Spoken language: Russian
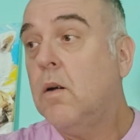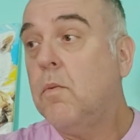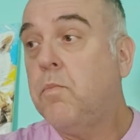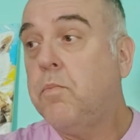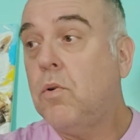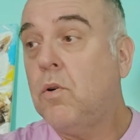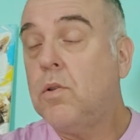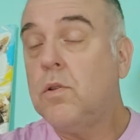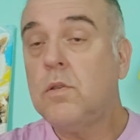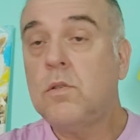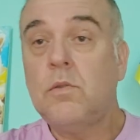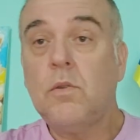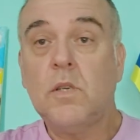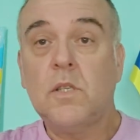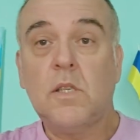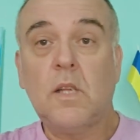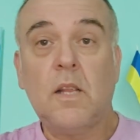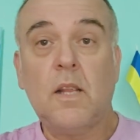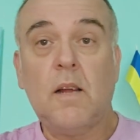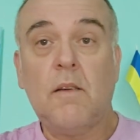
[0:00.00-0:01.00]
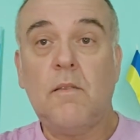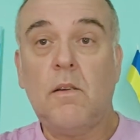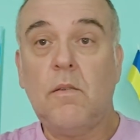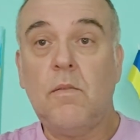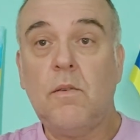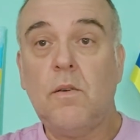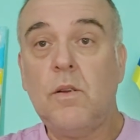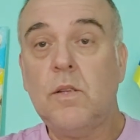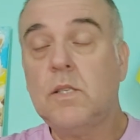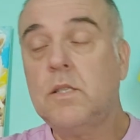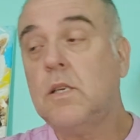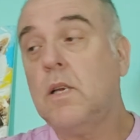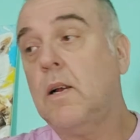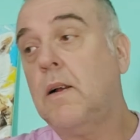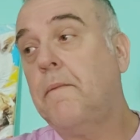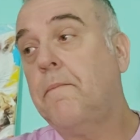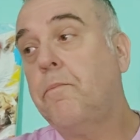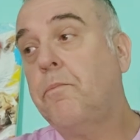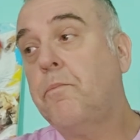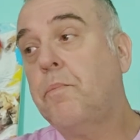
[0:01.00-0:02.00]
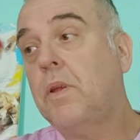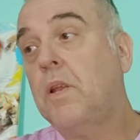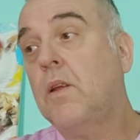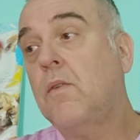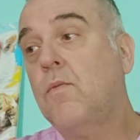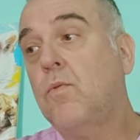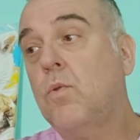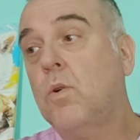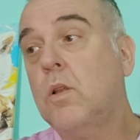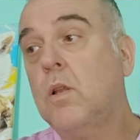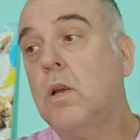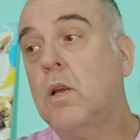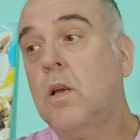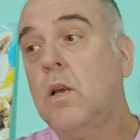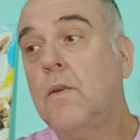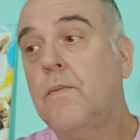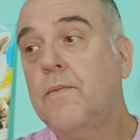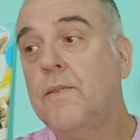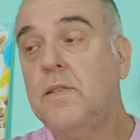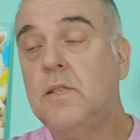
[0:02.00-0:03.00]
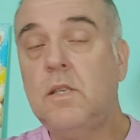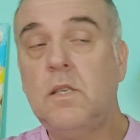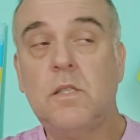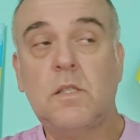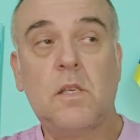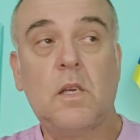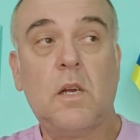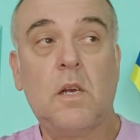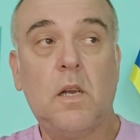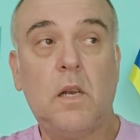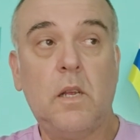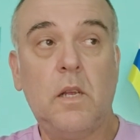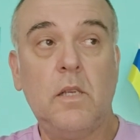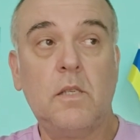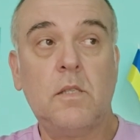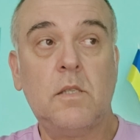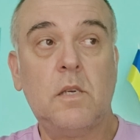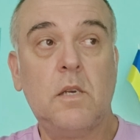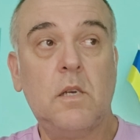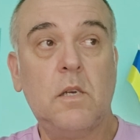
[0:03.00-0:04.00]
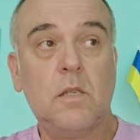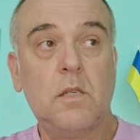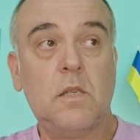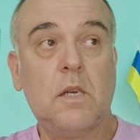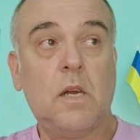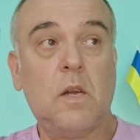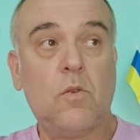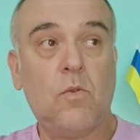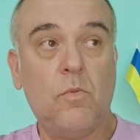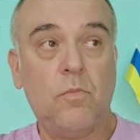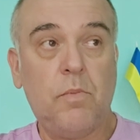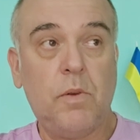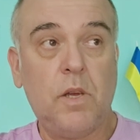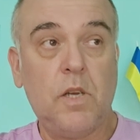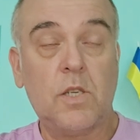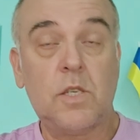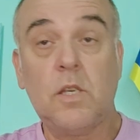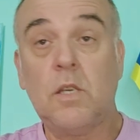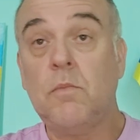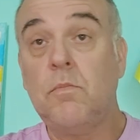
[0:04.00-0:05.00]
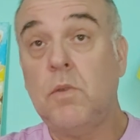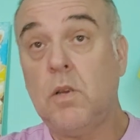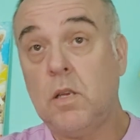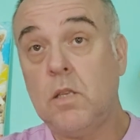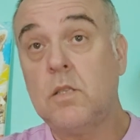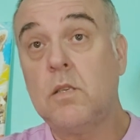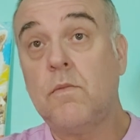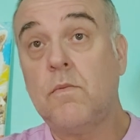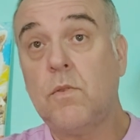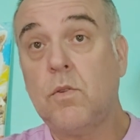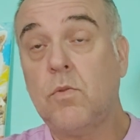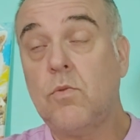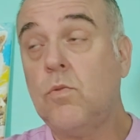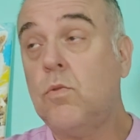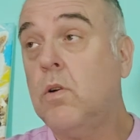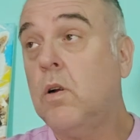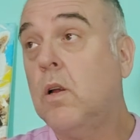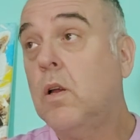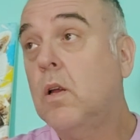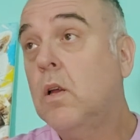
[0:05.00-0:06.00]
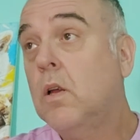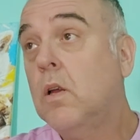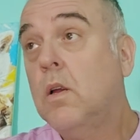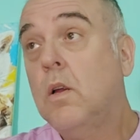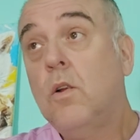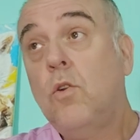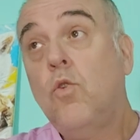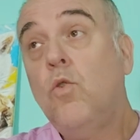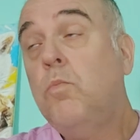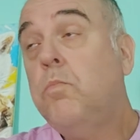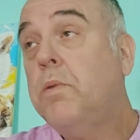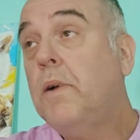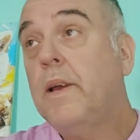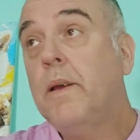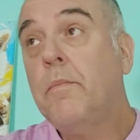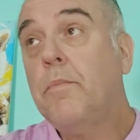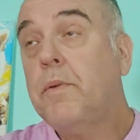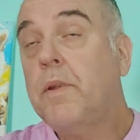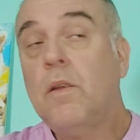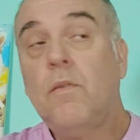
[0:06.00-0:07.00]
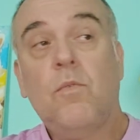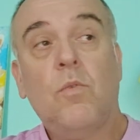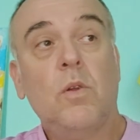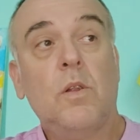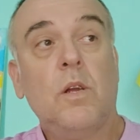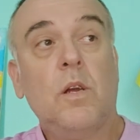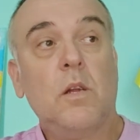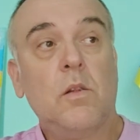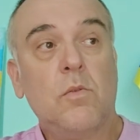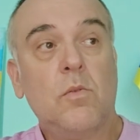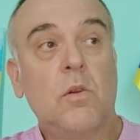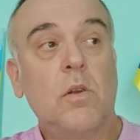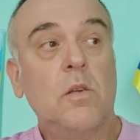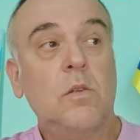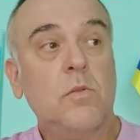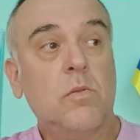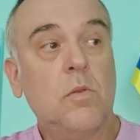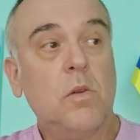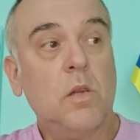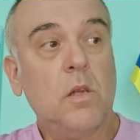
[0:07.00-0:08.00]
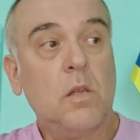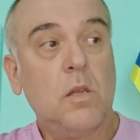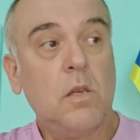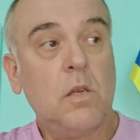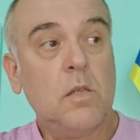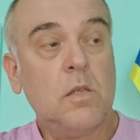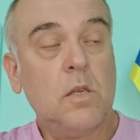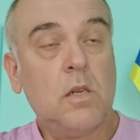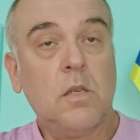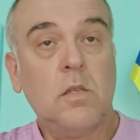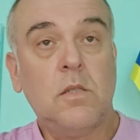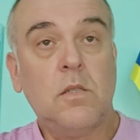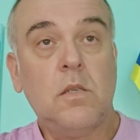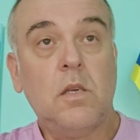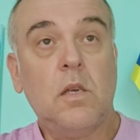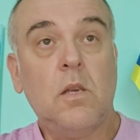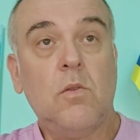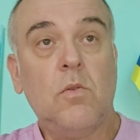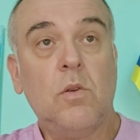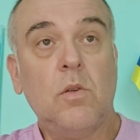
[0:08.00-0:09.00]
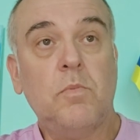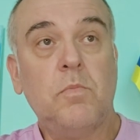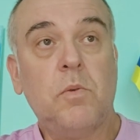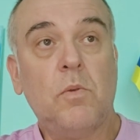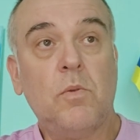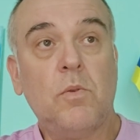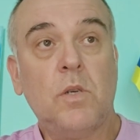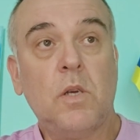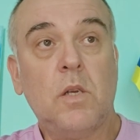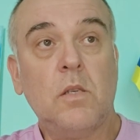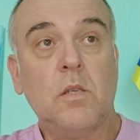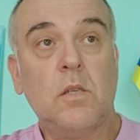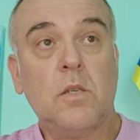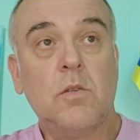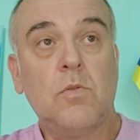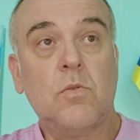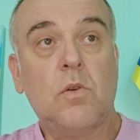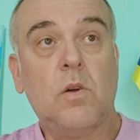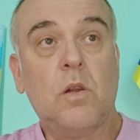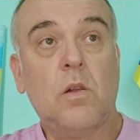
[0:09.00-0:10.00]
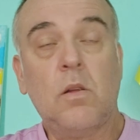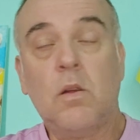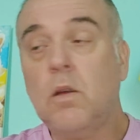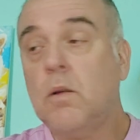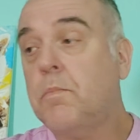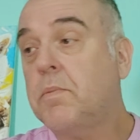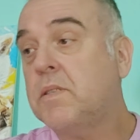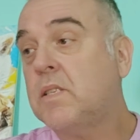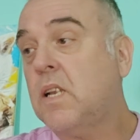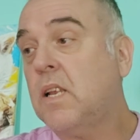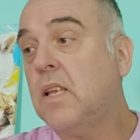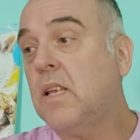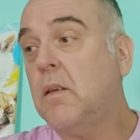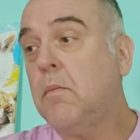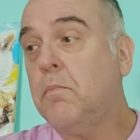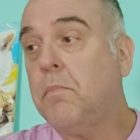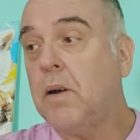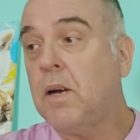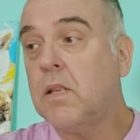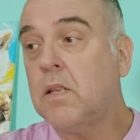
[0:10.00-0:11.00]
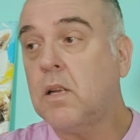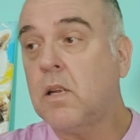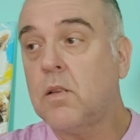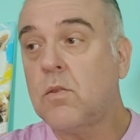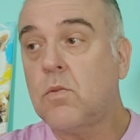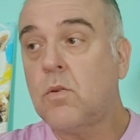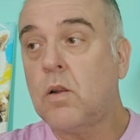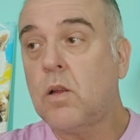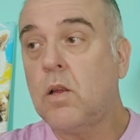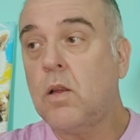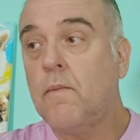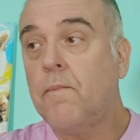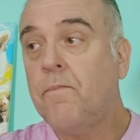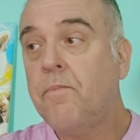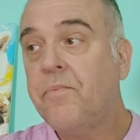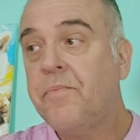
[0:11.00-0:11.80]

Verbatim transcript: Полностью останавливаются переводы физических лиц за рубеж. Имеется в виду любые переводы, которые исходят из России. То есть получается, что э, последний банк, который